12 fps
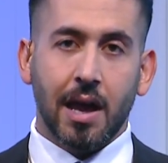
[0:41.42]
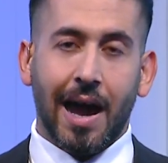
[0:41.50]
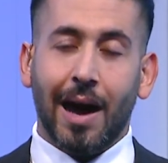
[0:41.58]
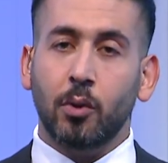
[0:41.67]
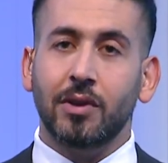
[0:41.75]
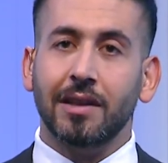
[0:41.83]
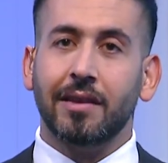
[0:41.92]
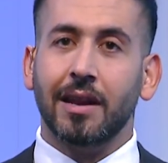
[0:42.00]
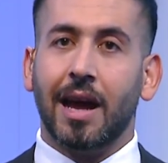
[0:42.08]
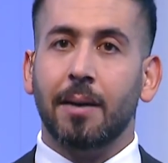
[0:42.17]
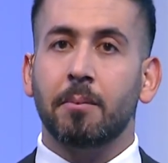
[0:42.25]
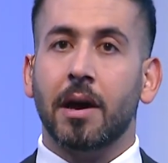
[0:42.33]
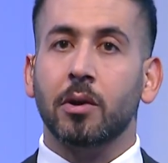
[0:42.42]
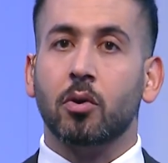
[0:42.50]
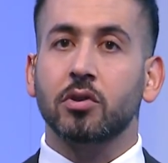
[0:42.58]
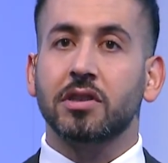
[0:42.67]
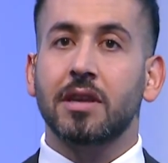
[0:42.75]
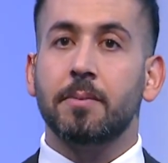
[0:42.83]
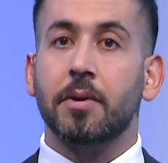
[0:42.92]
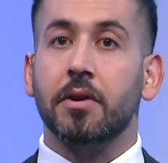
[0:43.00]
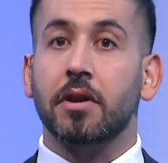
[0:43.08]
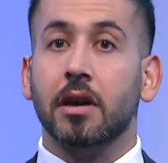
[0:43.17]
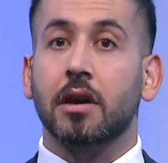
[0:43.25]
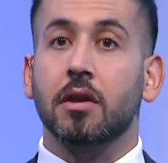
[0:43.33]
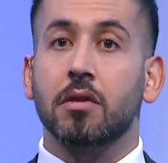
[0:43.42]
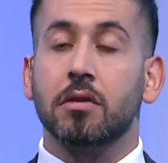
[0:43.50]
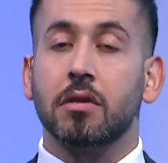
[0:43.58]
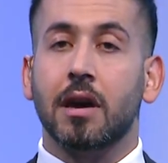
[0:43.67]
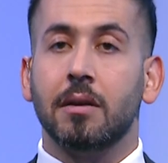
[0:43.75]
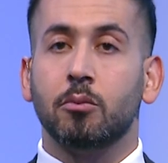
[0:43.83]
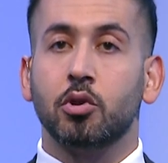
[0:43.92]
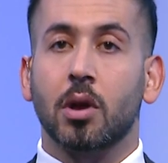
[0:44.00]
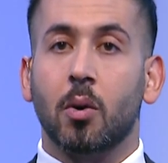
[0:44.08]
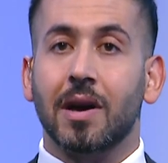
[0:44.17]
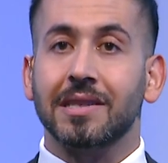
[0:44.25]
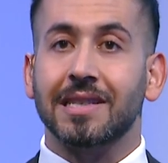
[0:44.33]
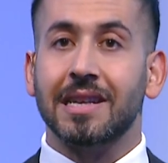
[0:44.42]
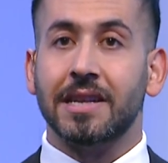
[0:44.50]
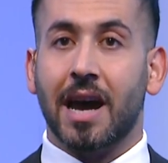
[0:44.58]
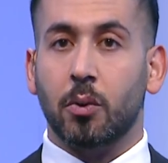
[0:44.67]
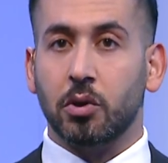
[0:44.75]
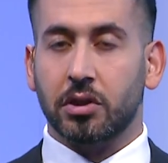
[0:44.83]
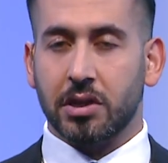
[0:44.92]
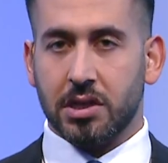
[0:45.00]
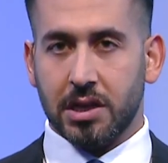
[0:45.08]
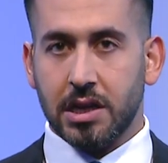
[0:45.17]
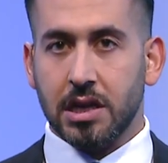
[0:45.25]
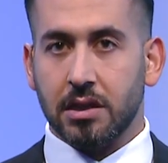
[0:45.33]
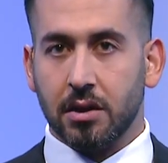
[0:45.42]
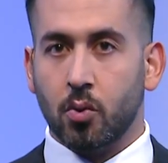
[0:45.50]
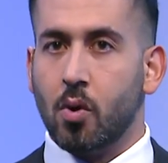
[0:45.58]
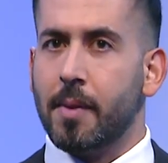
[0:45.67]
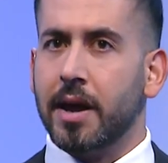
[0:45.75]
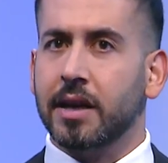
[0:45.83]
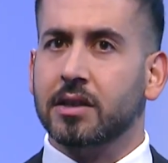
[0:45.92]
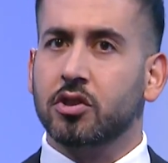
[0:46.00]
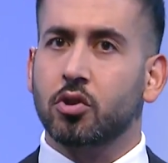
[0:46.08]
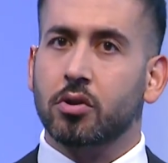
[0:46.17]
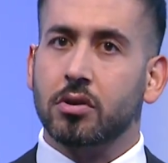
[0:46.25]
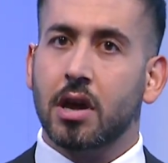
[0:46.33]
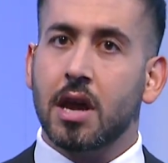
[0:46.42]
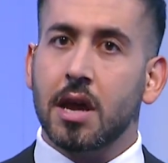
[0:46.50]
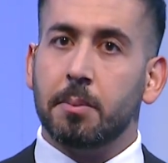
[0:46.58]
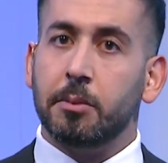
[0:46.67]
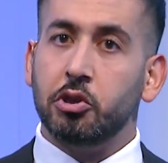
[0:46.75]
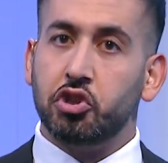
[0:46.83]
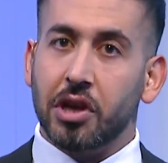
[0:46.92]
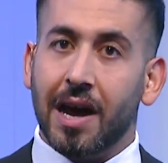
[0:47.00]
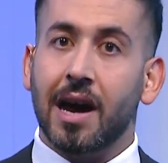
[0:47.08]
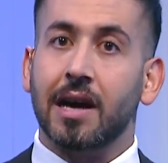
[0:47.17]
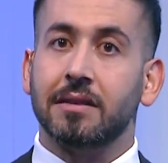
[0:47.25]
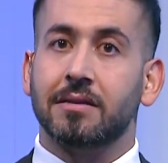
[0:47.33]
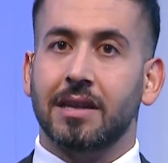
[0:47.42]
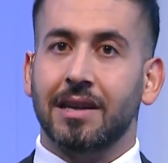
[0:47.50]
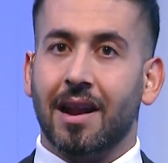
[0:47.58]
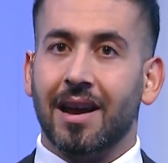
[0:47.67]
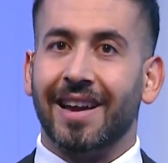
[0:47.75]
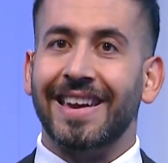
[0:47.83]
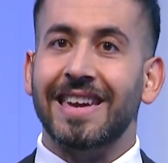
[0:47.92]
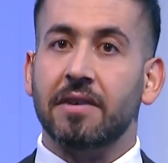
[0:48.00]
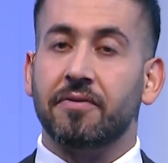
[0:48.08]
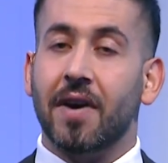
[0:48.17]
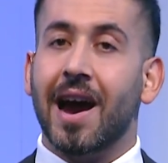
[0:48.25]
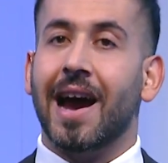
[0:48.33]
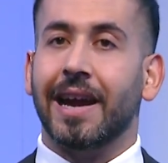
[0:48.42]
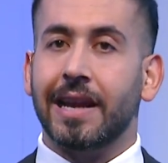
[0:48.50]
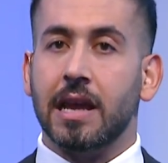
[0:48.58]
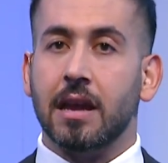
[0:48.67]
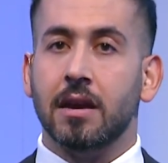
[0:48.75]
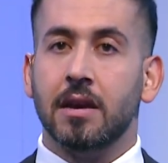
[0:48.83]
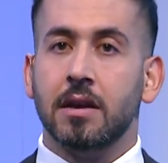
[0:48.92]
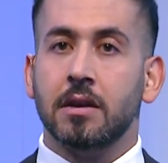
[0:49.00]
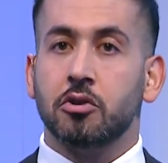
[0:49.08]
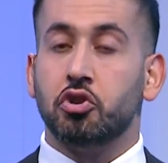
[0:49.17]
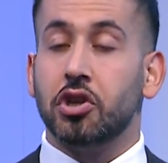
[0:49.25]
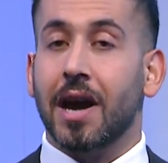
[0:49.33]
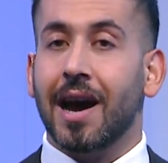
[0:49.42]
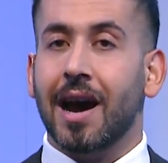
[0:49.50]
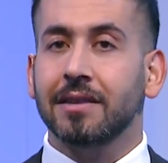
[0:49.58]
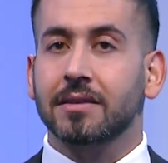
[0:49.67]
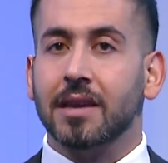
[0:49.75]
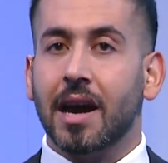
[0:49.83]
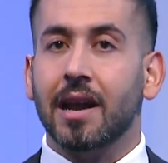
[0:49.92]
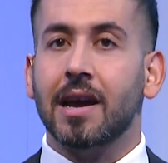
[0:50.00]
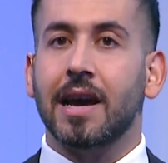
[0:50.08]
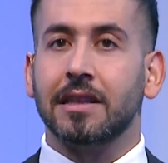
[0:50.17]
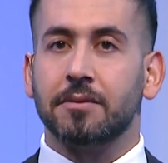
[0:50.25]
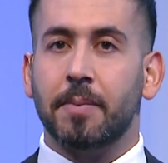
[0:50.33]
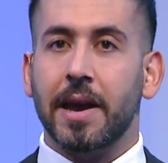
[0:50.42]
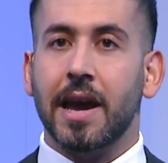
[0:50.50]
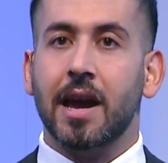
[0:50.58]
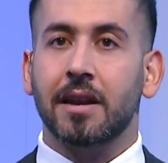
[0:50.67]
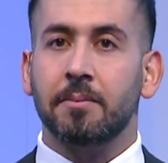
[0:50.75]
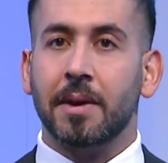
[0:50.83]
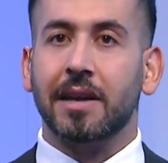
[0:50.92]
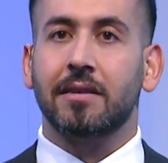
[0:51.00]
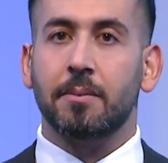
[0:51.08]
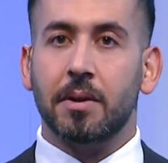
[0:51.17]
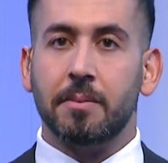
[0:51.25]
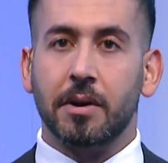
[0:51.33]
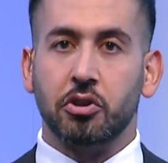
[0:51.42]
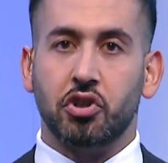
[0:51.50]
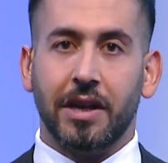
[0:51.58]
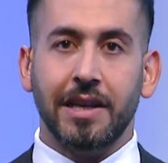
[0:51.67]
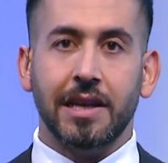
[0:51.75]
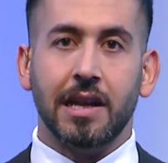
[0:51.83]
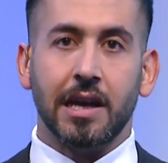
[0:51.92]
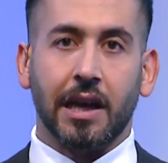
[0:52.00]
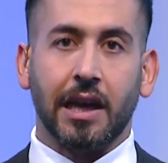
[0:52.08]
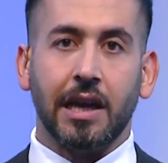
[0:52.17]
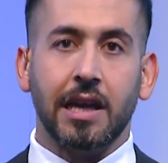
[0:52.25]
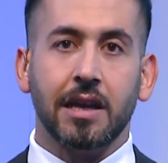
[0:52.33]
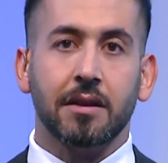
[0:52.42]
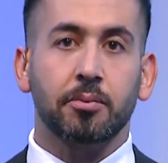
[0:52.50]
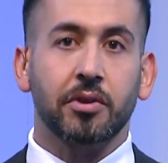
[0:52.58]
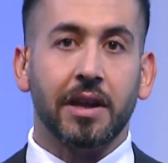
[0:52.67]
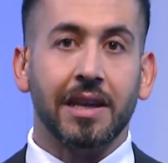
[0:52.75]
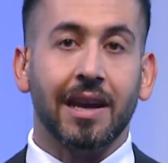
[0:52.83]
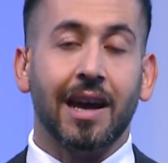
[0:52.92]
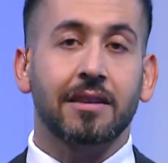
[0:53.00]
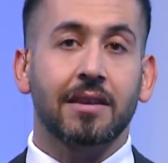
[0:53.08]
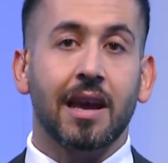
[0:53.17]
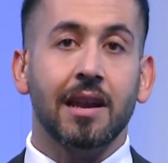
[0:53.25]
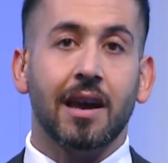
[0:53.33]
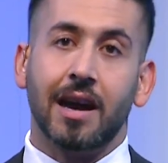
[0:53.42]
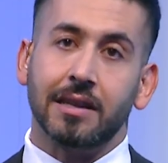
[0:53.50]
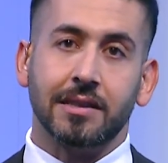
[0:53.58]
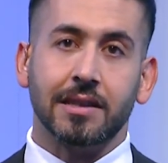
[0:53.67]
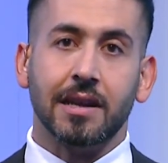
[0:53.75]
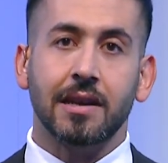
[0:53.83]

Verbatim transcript: عوده عما نقصد بالركض المتواصل نحو التصعيد هو ما يصدر من جهات عراقيه فاعله جهات قرات بيان مكتب المرجعيه الاخير بطريقتها الخاصه